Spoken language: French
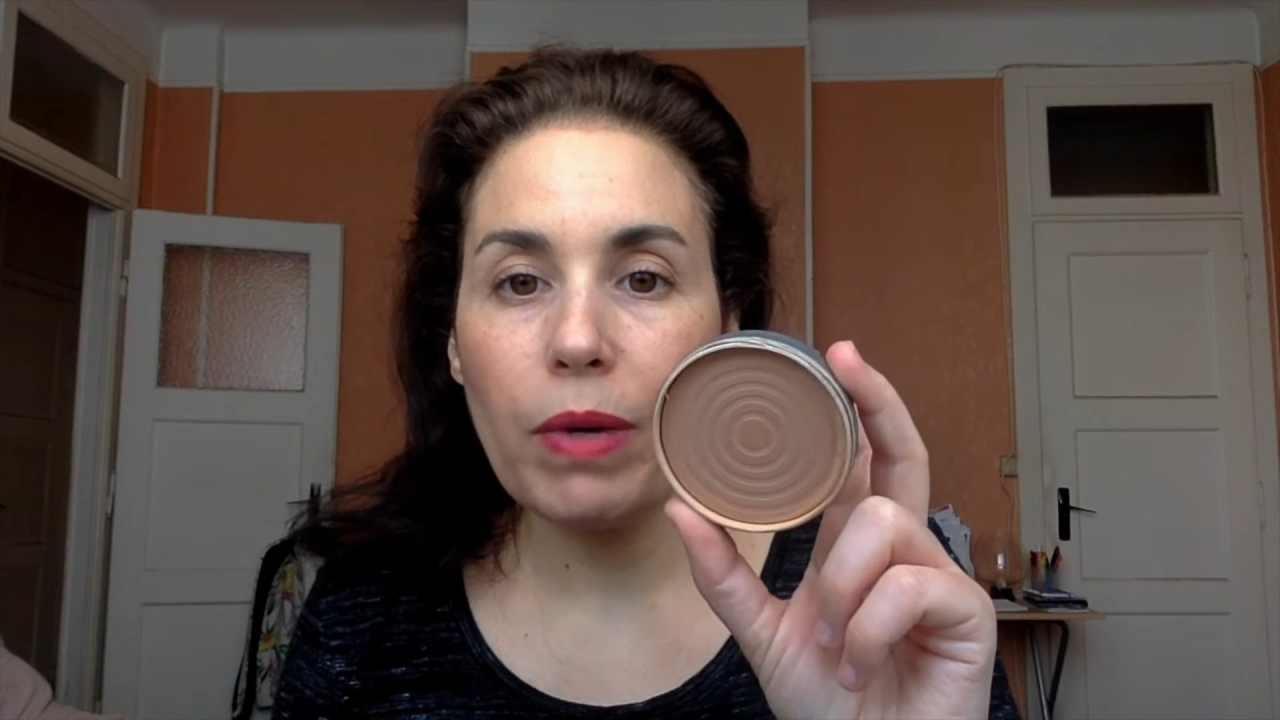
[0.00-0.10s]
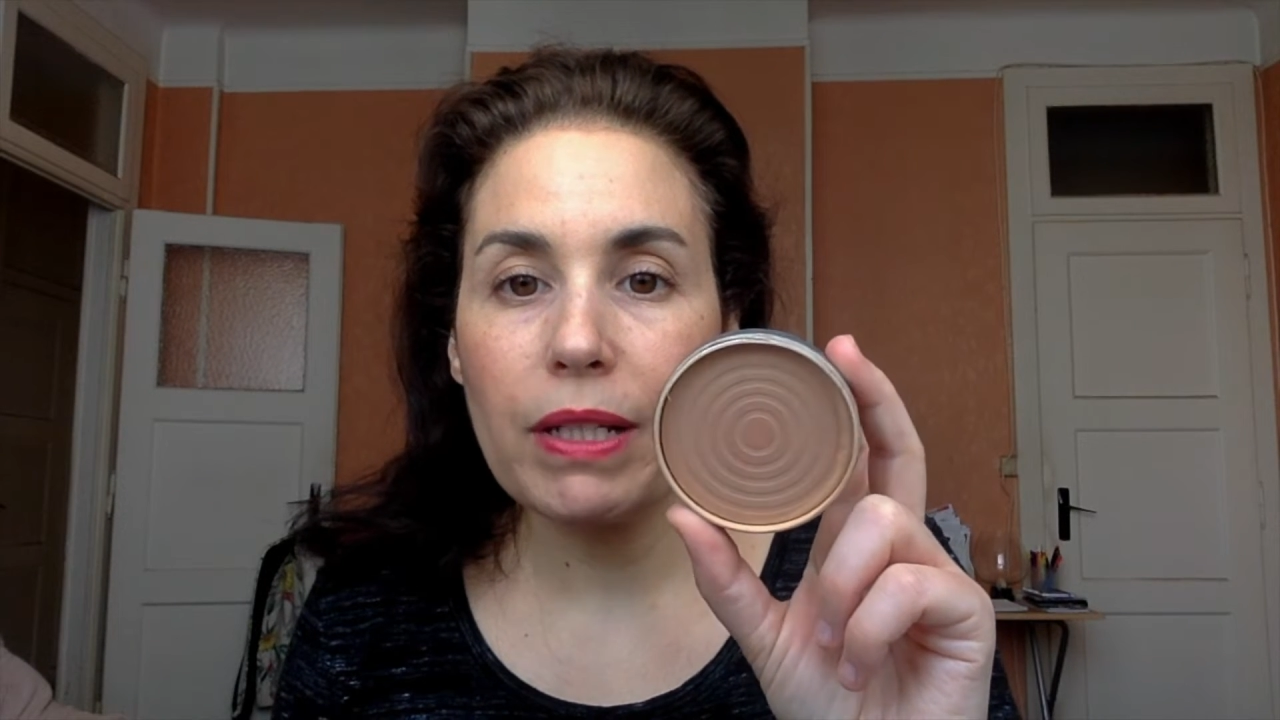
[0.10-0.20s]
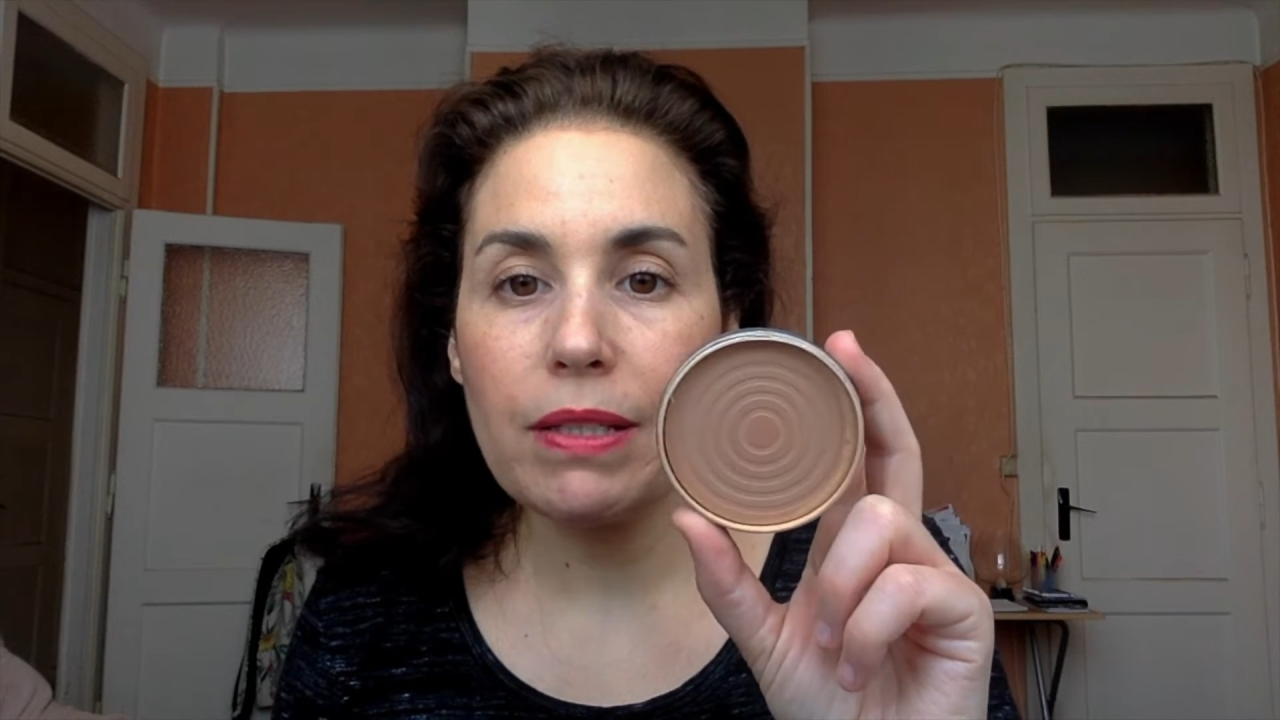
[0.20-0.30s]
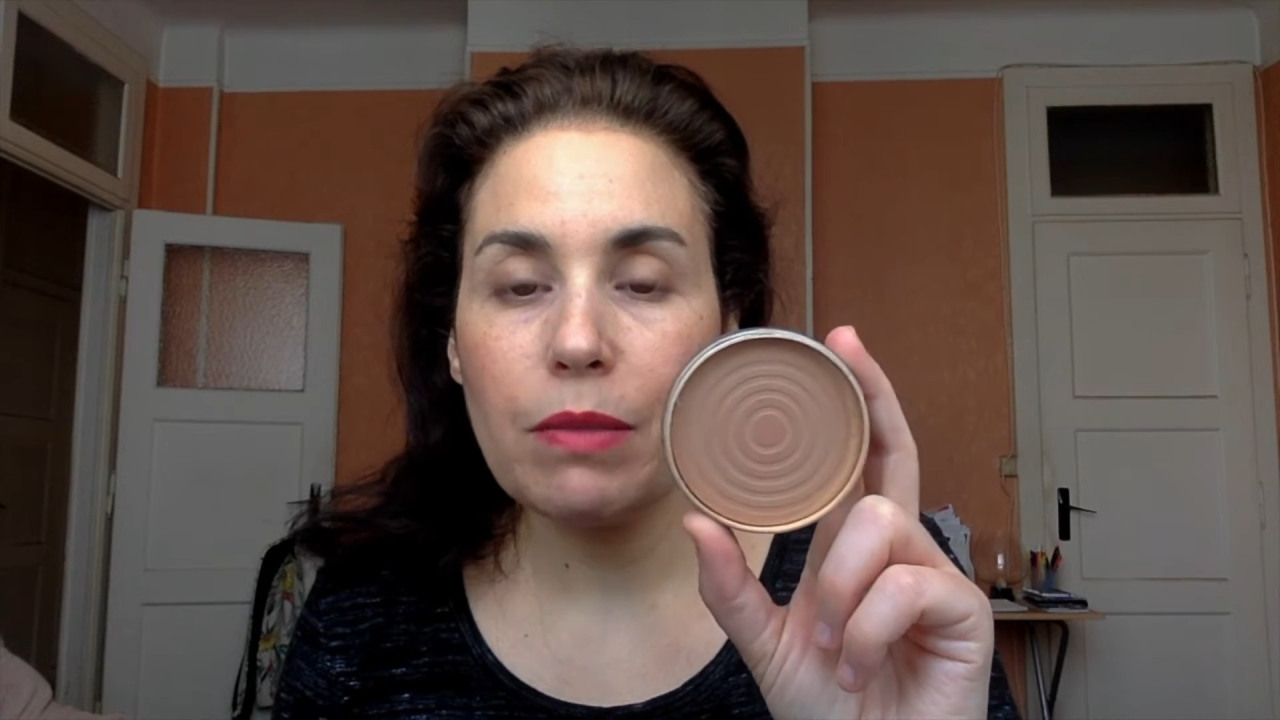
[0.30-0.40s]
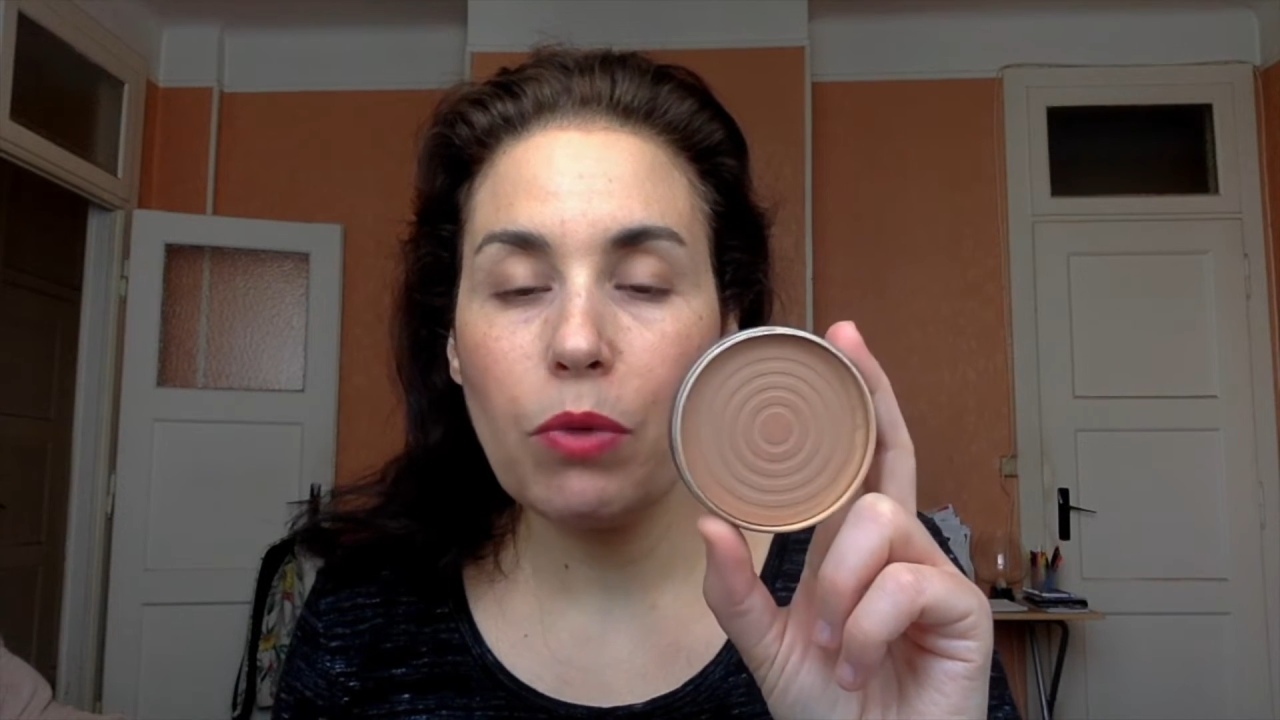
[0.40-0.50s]

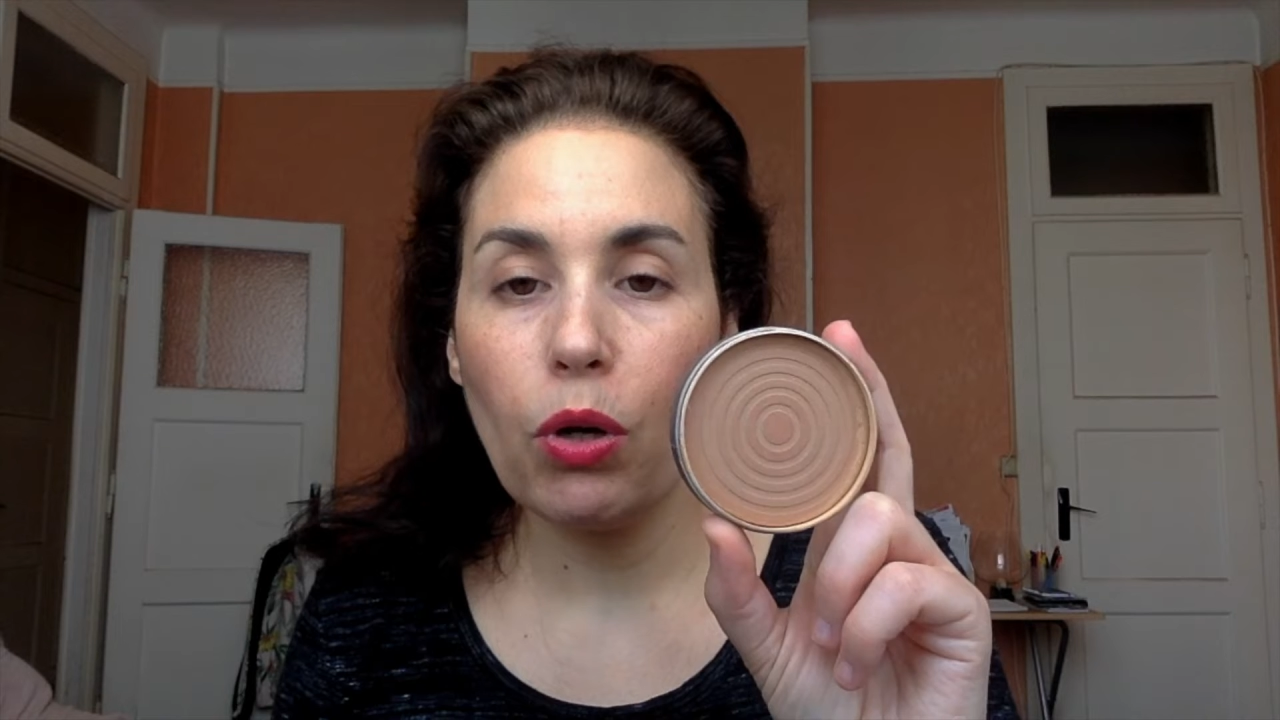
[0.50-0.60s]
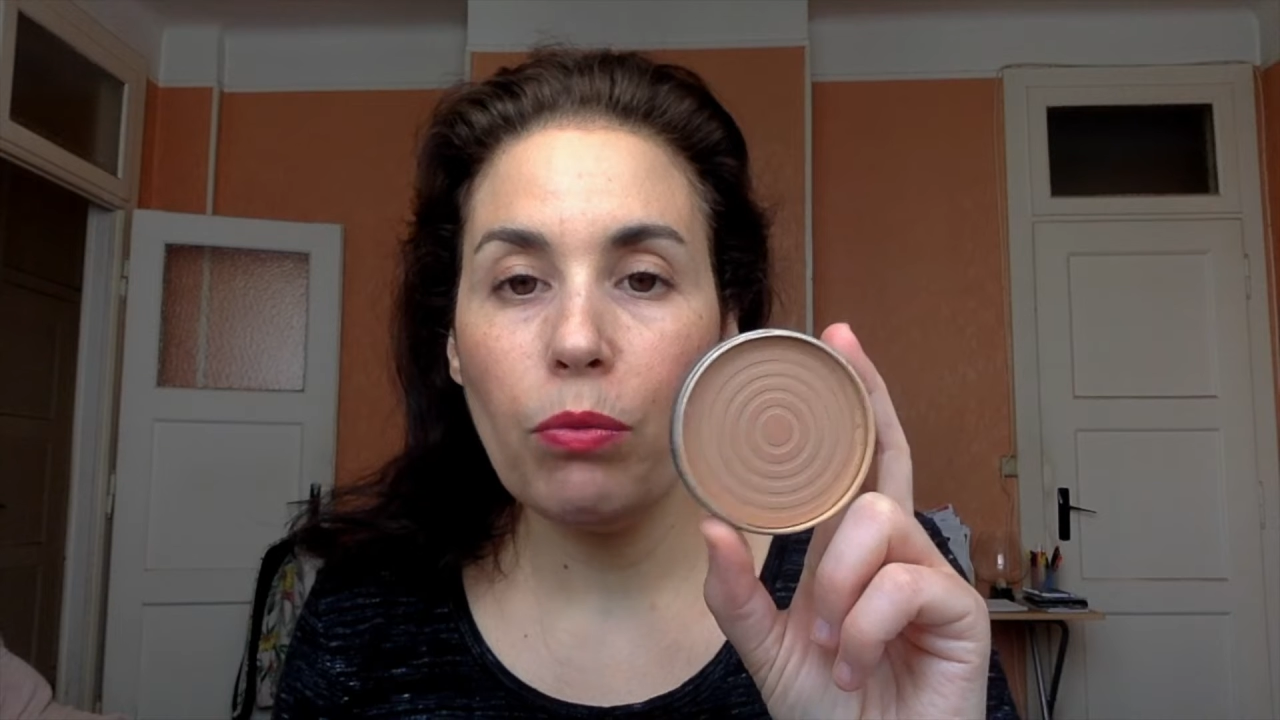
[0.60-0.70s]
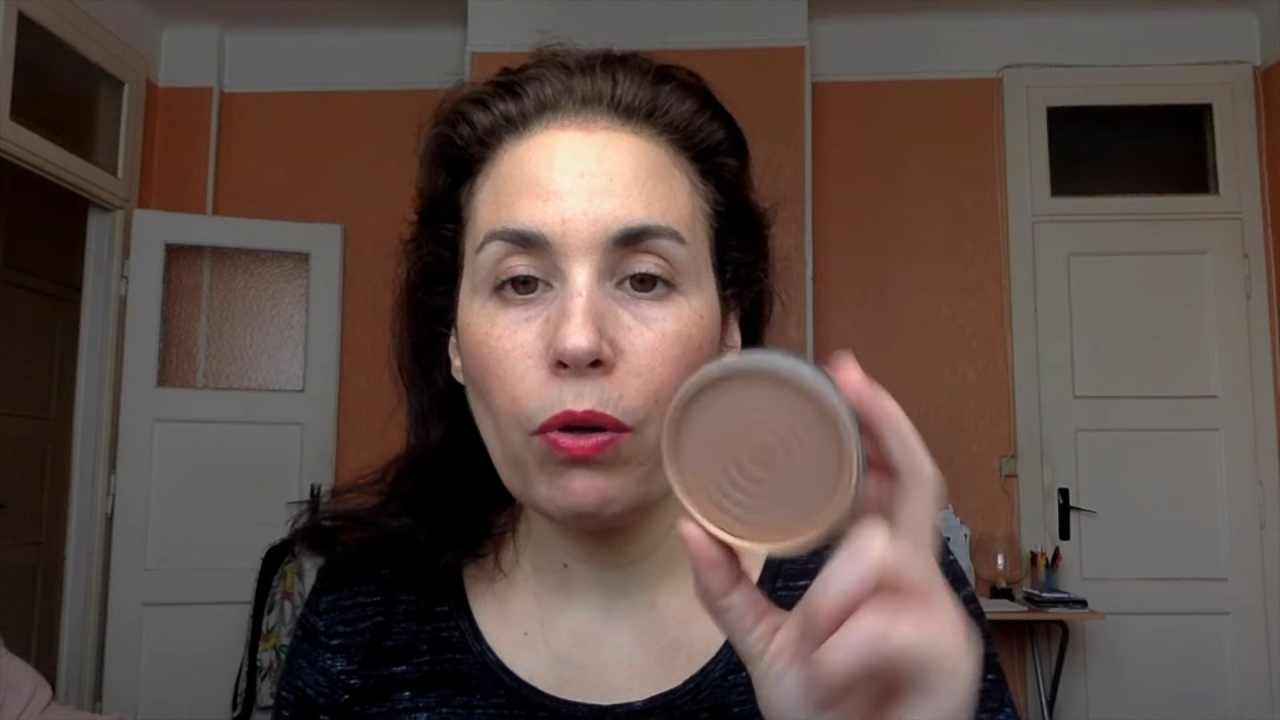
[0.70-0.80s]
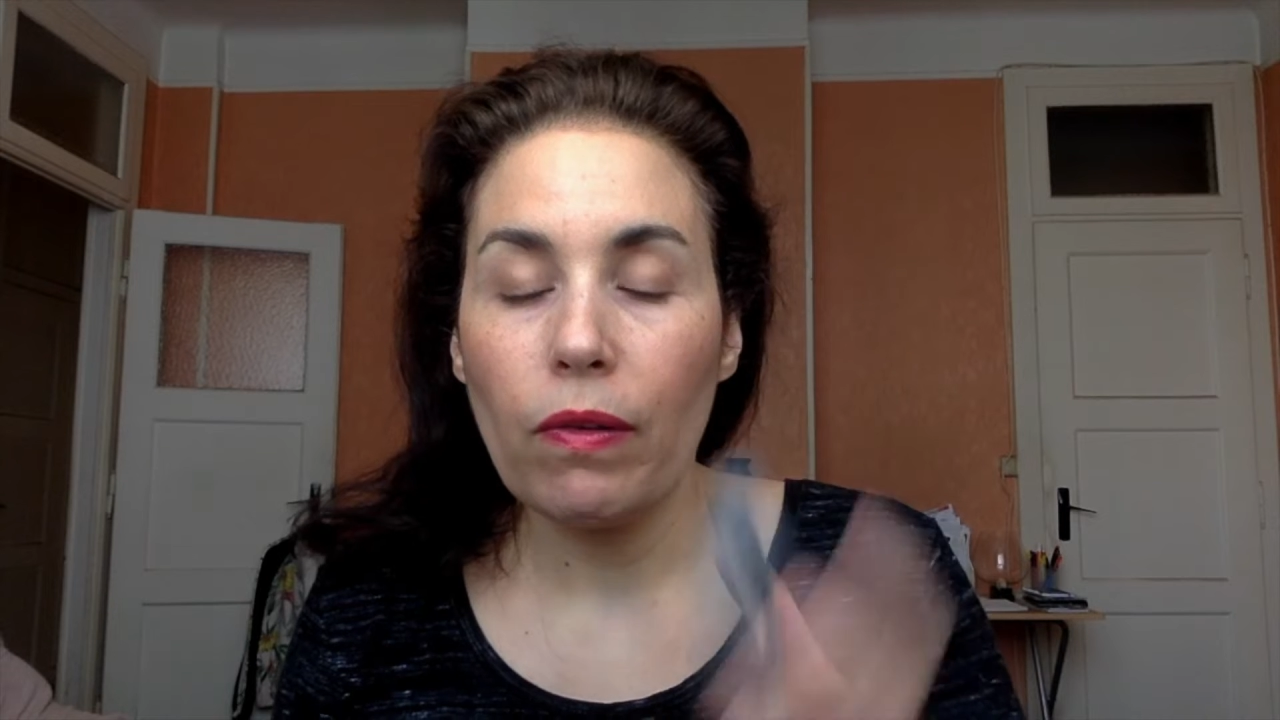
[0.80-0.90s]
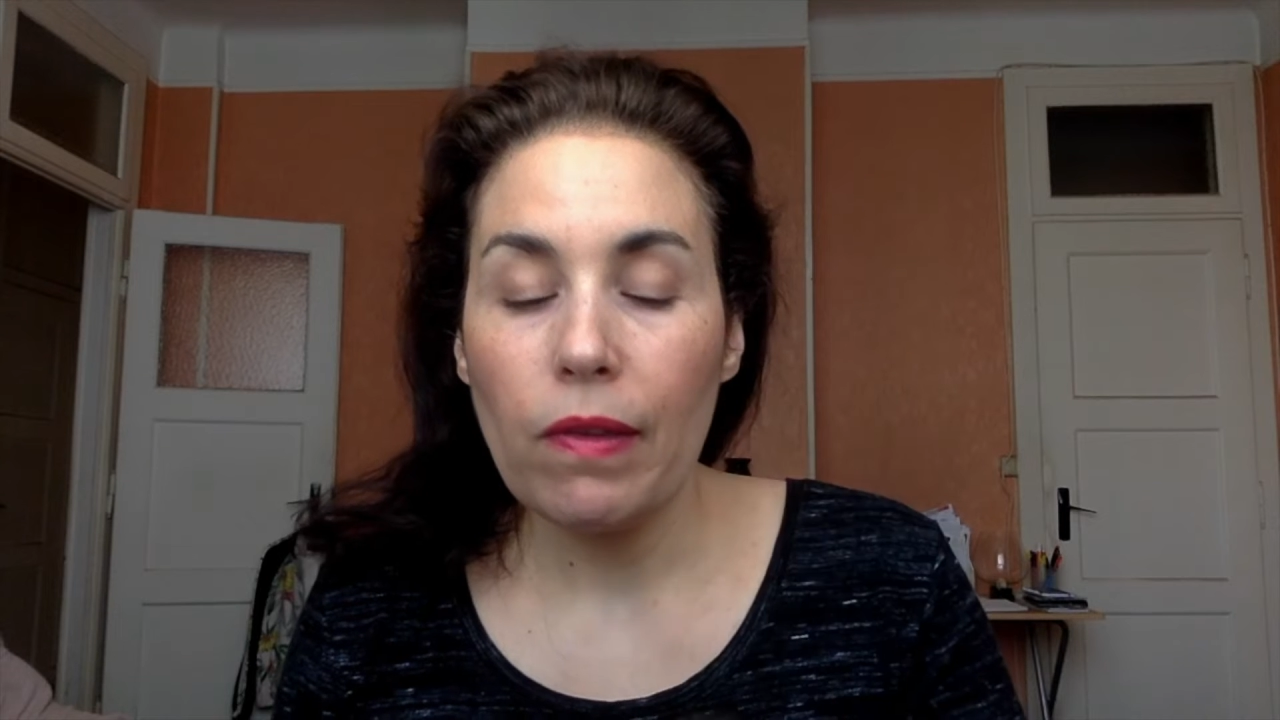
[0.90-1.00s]

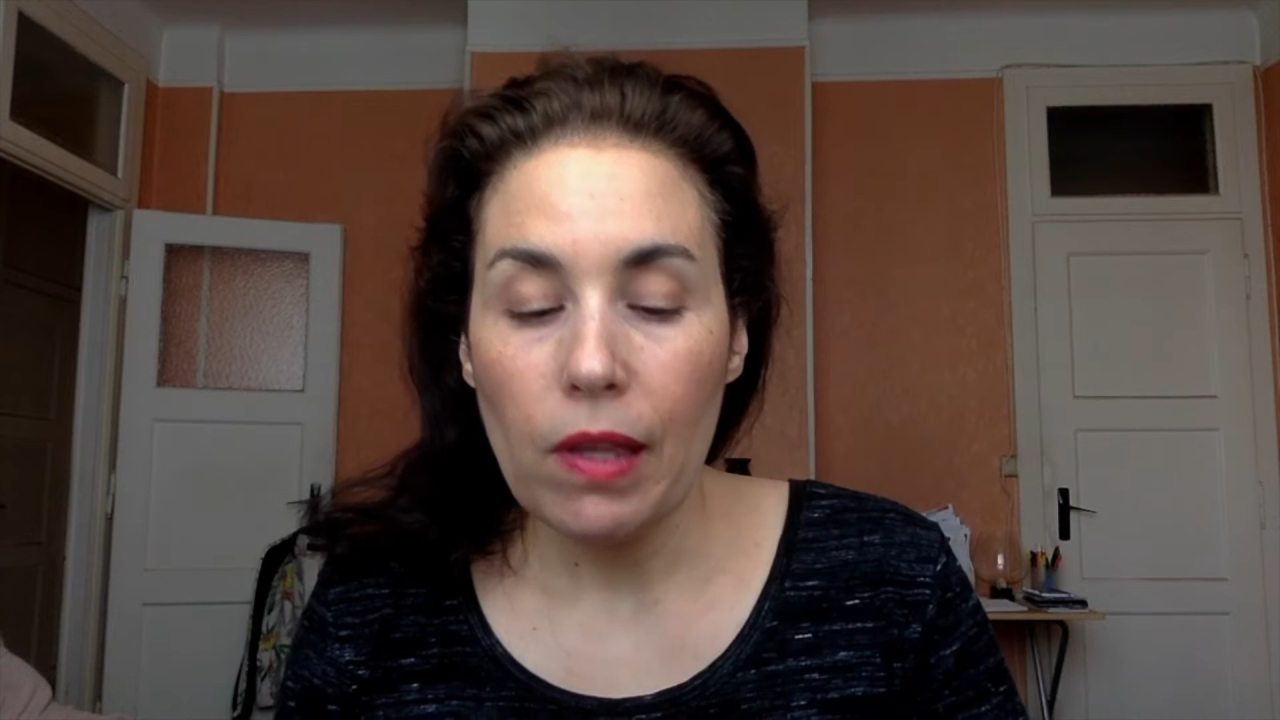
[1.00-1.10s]
maximum.